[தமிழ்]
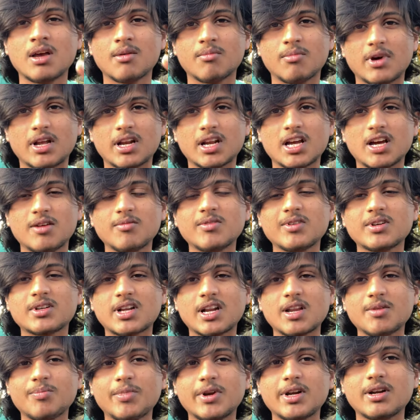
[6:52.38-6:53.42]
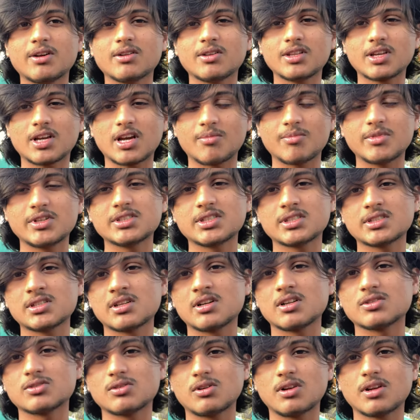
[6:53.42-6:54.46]
மறக்காமல் ட்ரை பண்ணிவிட்டு வந்து கமெண்ட்
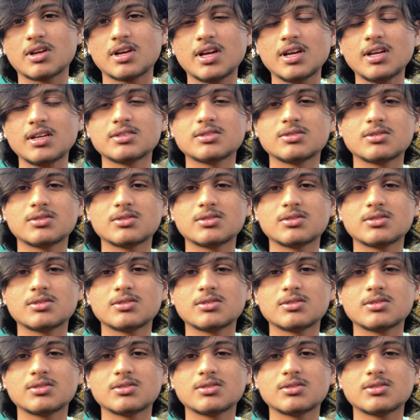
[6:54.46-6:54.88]
செக்ஷனில் சொல்லுங்கள்